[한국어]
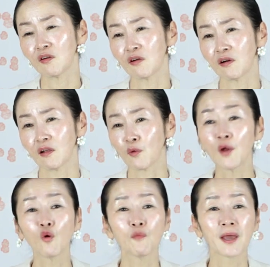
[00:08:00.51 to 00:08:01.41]
걸,
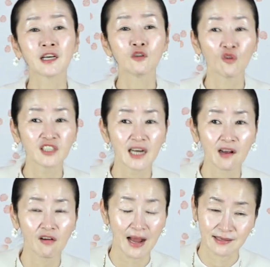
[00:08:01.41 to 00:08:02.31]
괴로움의
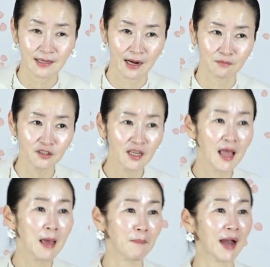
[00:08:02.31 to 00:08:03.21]
근원이란 걸 안 사람은
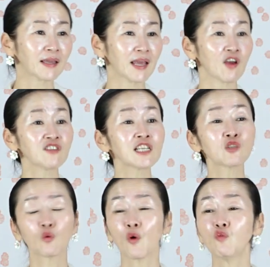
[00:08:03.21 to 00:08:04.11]
밖에 현실
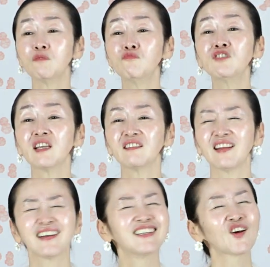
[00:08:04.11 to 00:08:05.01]
속에 오는
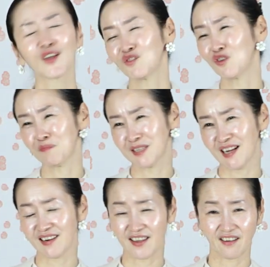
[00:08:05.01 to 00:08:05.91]
문제들이 그렇게 두렵지
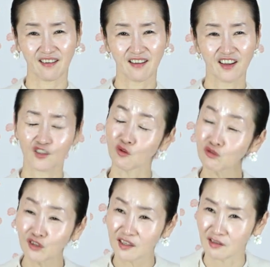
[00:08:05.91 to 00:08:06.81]
않아요.
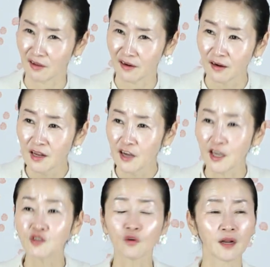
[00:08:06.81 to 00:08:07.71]
저도 그랬어요.
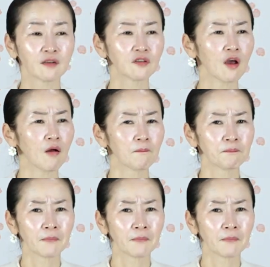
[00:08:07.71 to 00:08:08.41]
예전에는요.